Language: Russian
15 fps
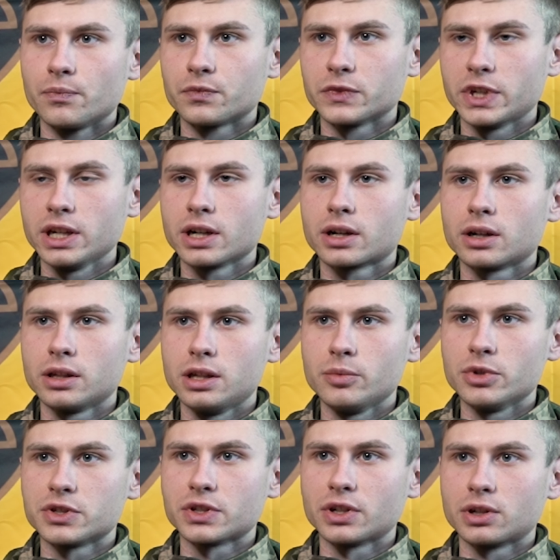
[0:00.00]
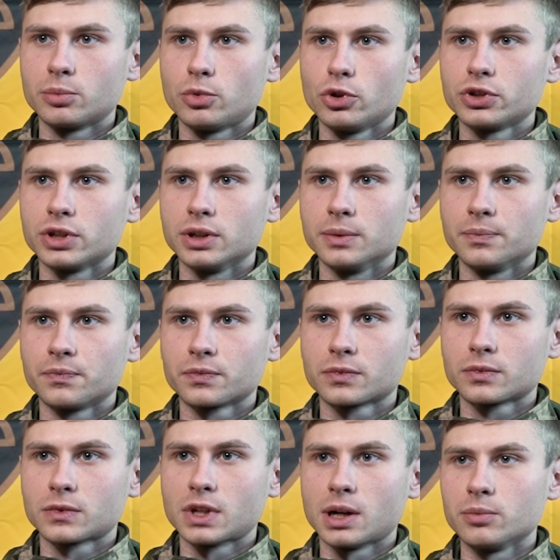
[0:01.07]
доехали до места работы,
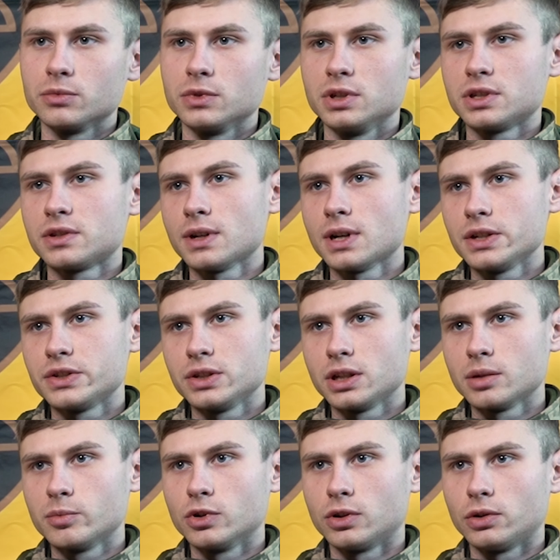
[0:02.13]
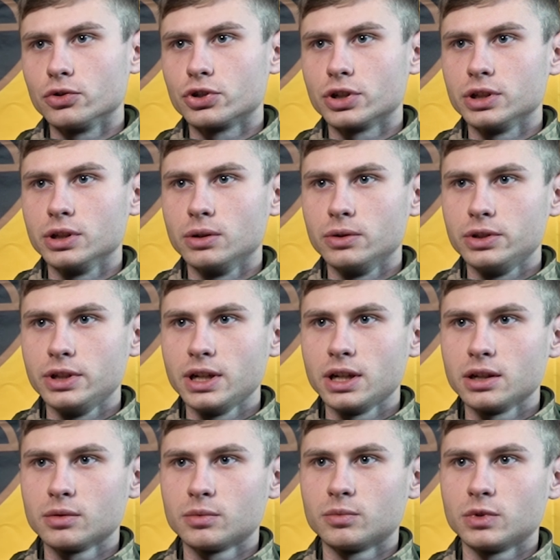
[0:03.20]
там ни связи не было, уже ни
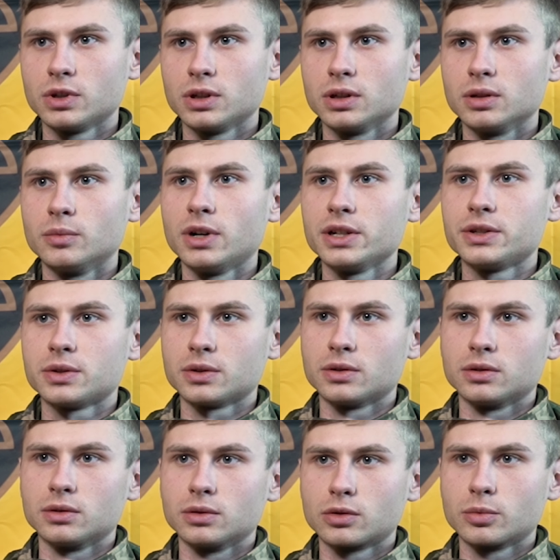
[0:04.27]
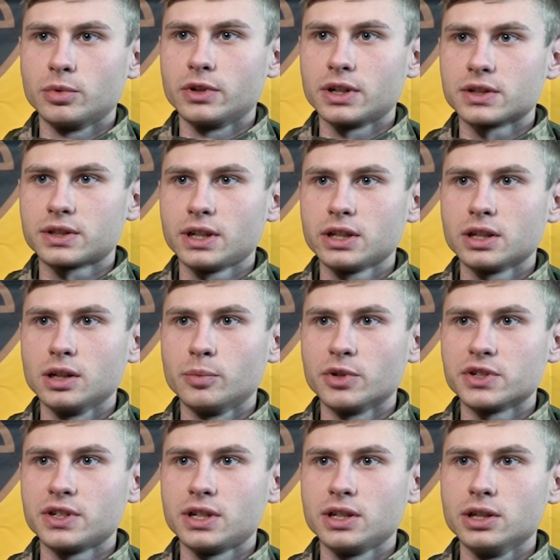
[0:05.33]
людей. Мы мать, э, грубо говоря, встретили
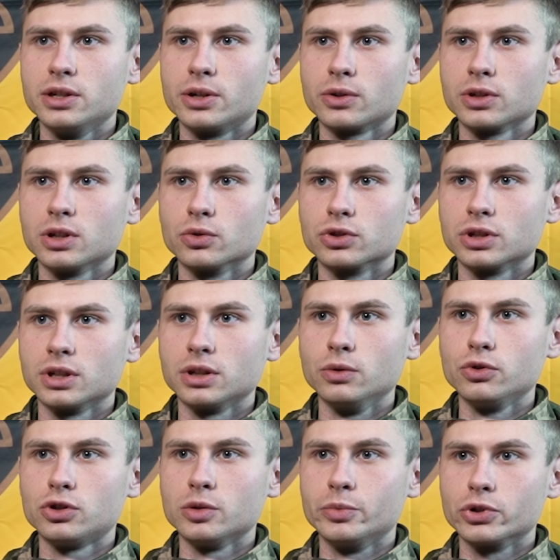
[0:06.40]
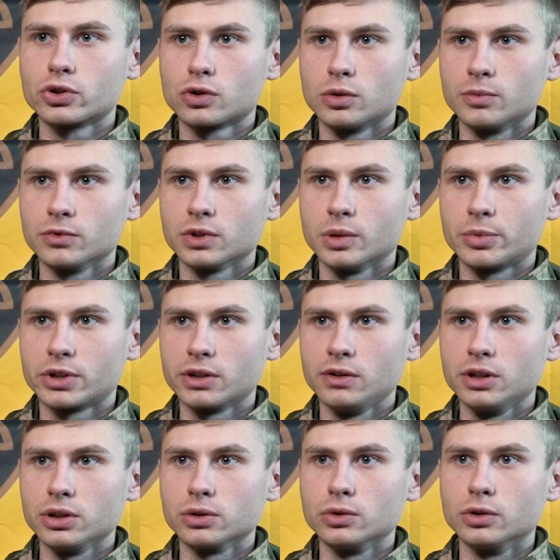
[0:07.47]
посреди дороги, уже идущей пешком в
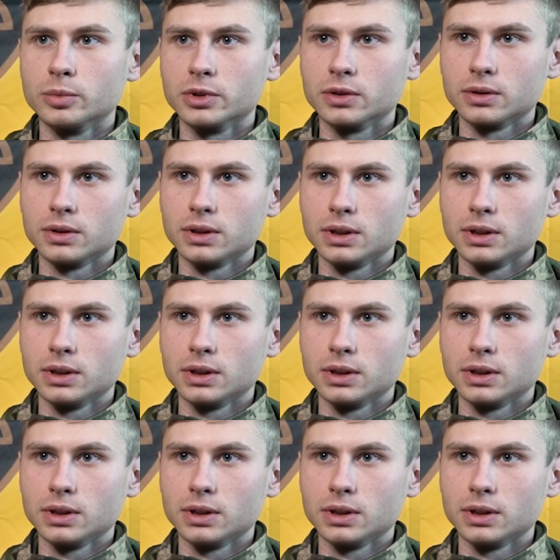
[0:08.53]
направлении дома.